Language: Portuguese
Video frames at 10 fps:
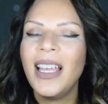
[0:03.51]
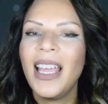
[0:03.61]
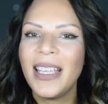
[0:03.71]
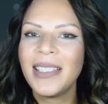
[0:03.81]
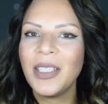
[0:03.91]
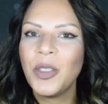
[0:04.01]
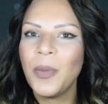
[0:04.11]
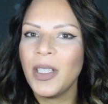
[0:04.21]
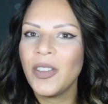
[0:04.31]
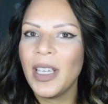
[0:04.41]

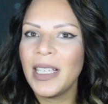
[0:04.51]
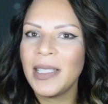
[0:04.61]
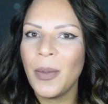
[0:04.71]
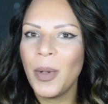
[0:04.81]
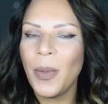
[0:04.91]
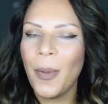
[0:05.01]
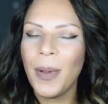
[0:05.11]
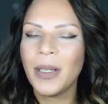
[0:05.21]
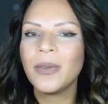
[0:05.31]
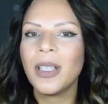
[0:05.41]
Recentemente eu recebi uma
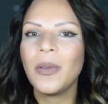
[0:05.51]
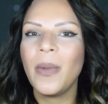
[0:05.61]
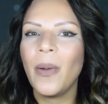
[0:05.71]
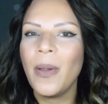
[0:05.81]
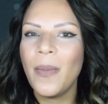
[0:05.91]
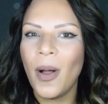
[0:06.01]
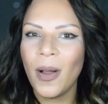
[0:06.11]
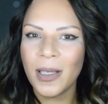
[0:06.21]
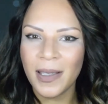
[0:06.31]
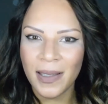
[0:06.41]
pergunta no meu
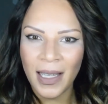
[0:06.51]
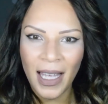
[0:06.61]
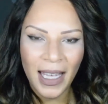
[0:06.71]
inbox